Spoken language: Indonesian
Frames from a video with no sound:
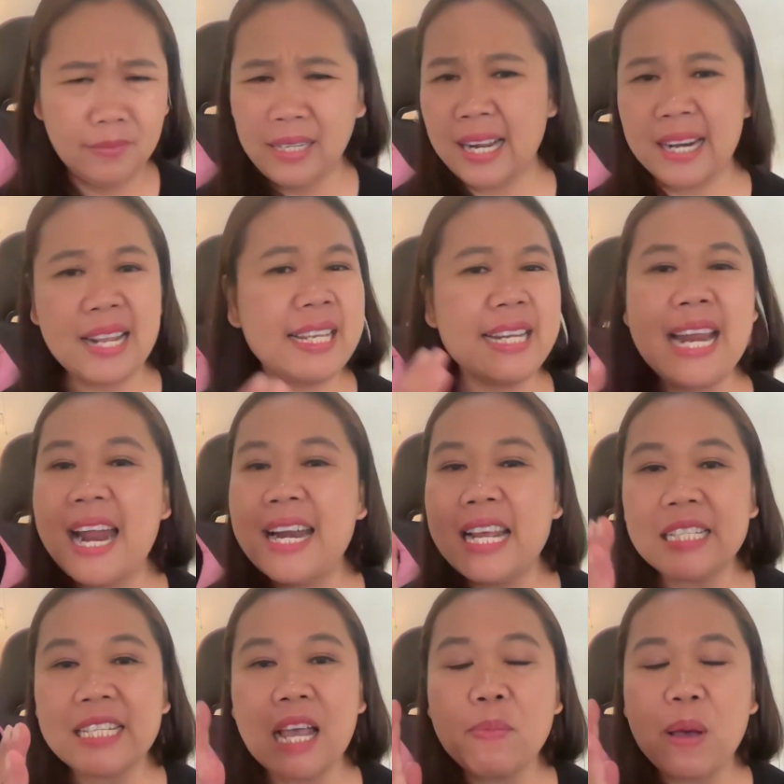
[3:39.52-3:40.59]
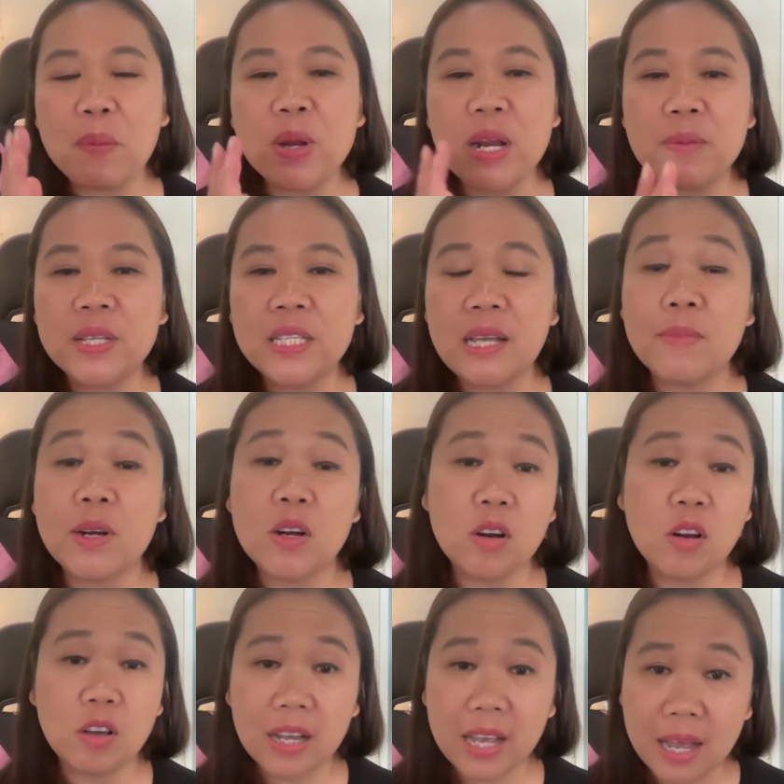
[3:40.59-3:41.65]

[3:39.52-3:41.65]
Karena tidak ada siapapun yang bisa menolong